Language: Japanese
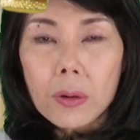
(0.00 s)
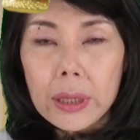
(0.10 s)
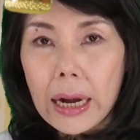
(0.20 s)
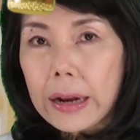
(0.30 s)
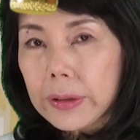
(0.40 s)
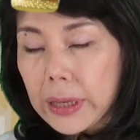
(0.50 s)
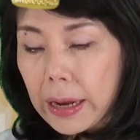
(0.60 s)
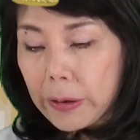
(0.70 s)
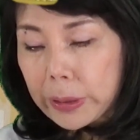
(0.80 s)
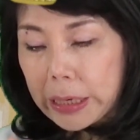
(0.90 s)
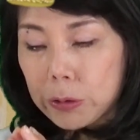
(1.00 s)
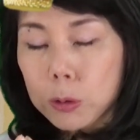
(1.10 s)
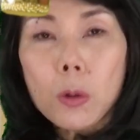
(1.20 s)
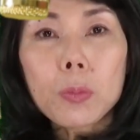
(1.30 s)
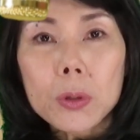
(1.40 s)
をヒエラルキー
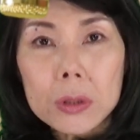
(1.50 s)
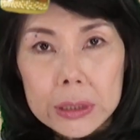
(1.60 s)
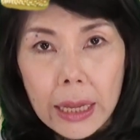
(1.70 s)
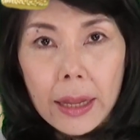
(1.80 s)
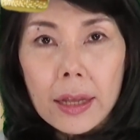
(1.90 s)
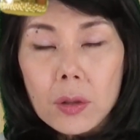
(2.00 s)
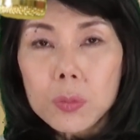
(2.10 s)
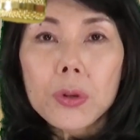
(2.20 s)
のトップとして